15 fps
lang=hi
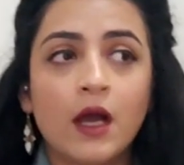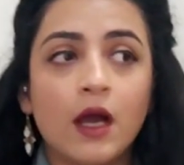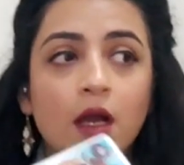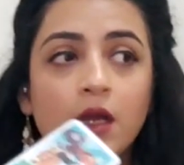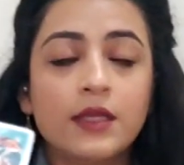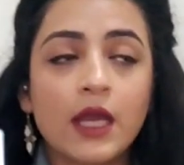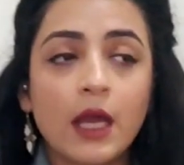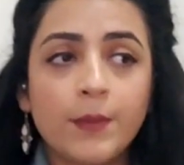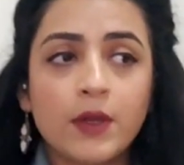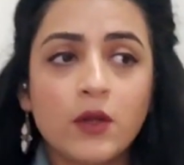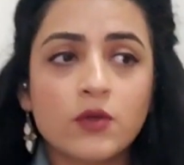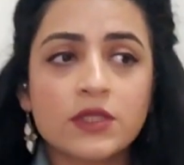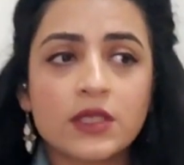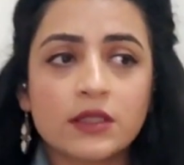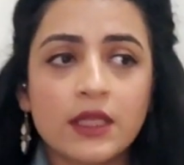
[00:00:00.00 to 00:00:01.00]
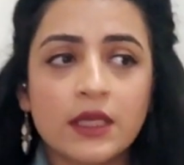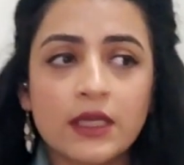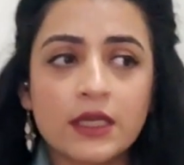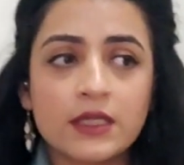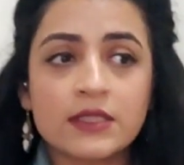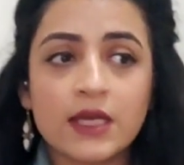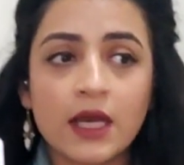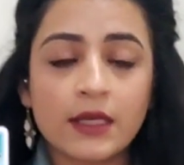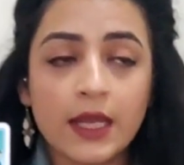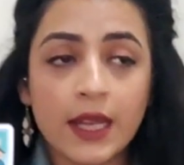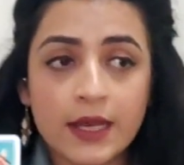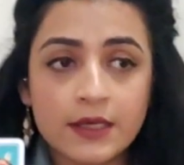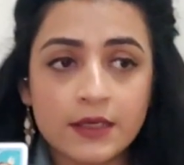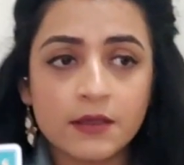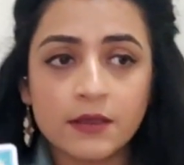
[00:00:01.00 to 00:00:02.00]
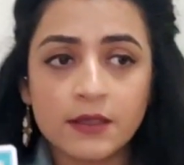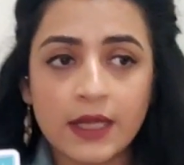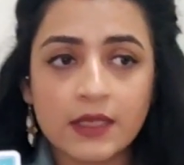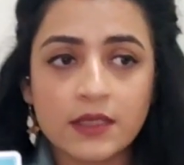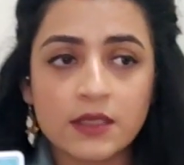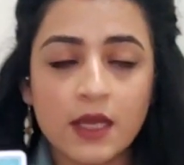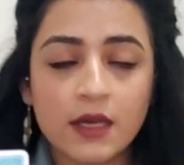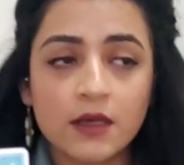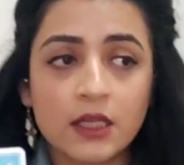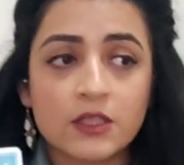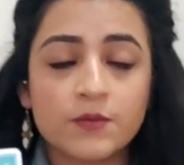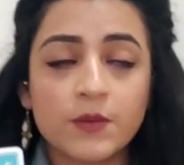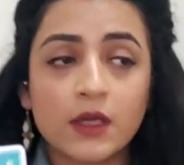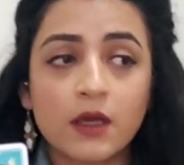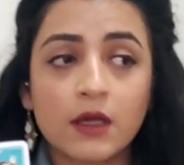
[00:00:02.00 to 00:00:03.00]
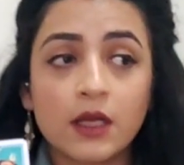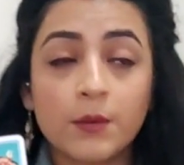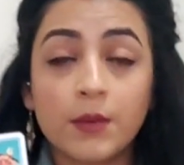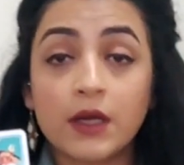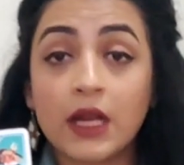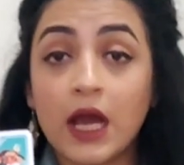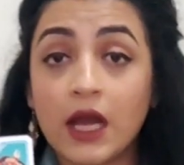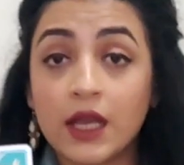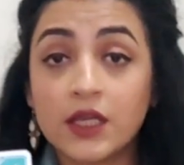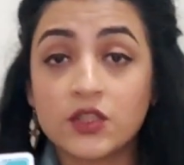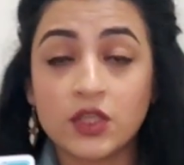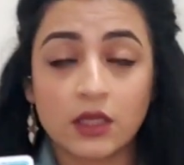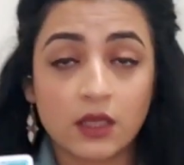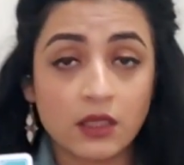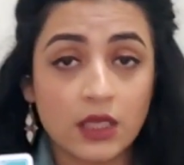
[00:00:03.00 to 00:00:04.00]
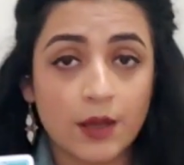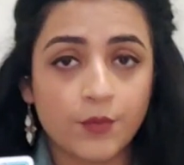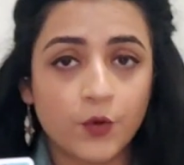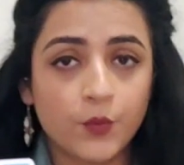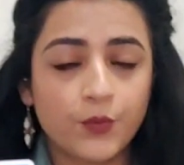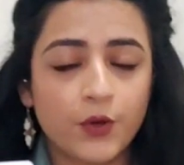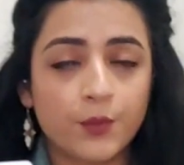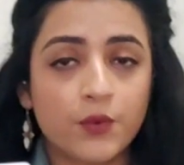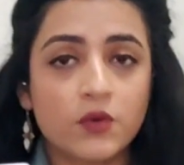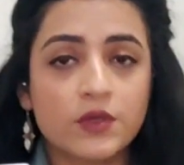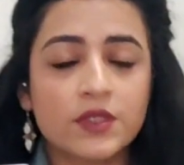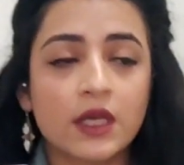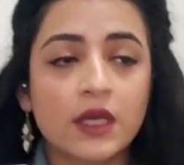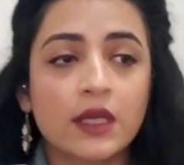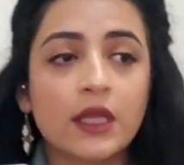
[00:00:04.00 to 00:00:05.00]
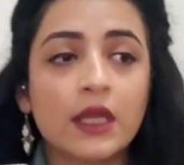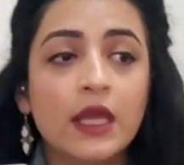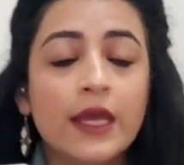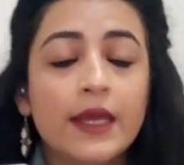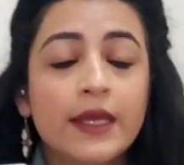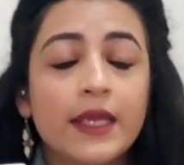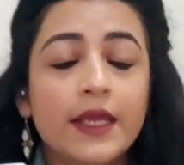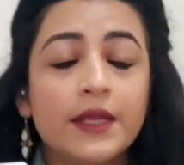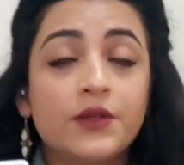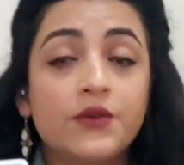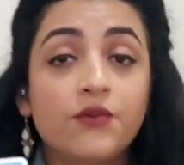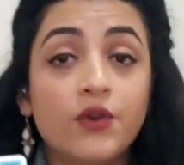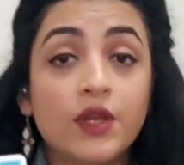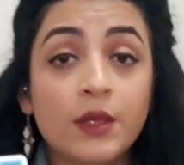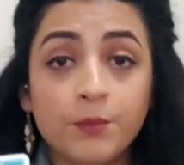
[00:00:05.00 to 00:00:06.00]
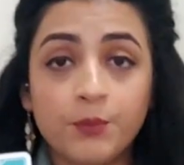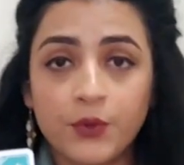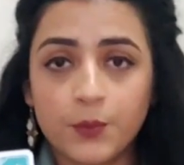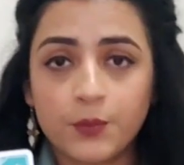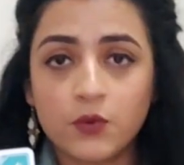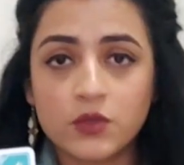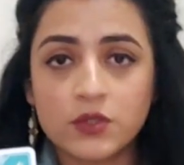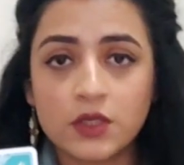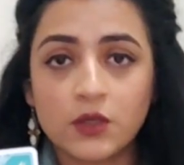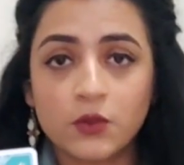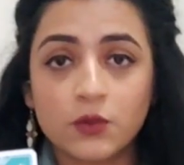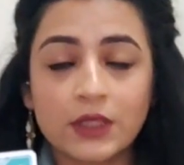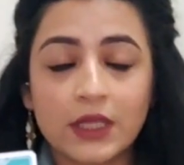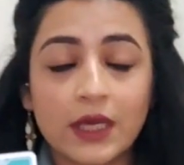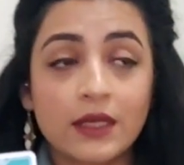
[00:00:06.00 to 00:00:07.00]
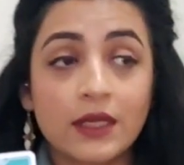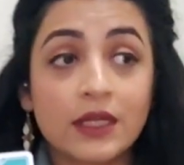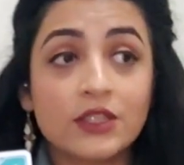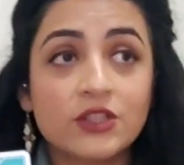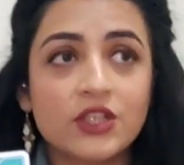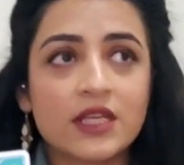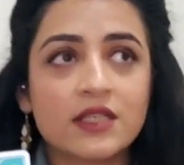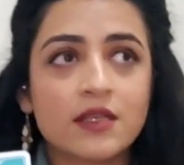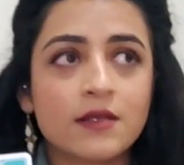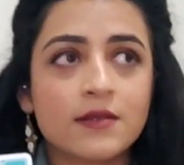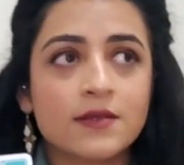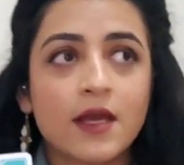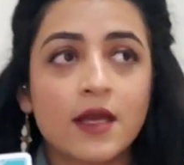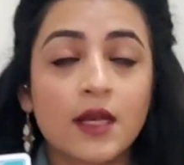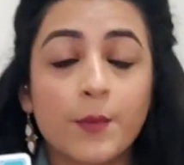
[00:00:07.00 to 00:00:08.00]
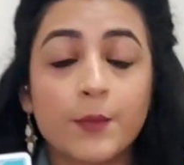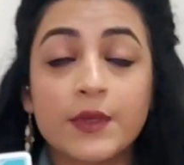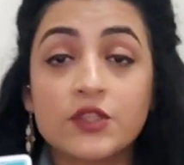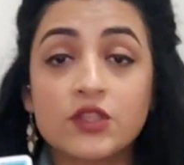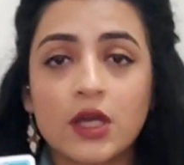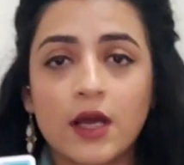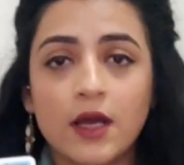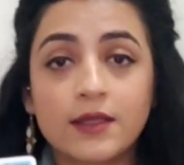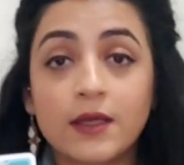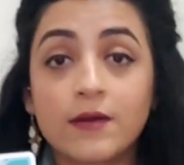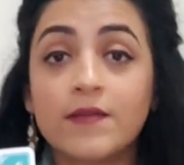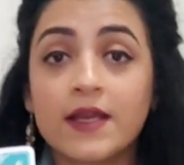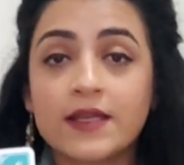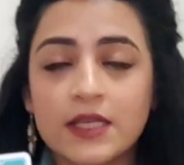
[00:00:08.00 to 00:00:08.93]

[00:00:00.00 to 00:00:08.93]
या फिर हो सकता है ये इंसान एंटर नेक्स्ट टेन डेज में करे बट आगे जाके ये आपको प्रपोज करे एक ड्रीम प्रपोजल होता है ना कि जैसा इंसान आपने चाहा था वैसा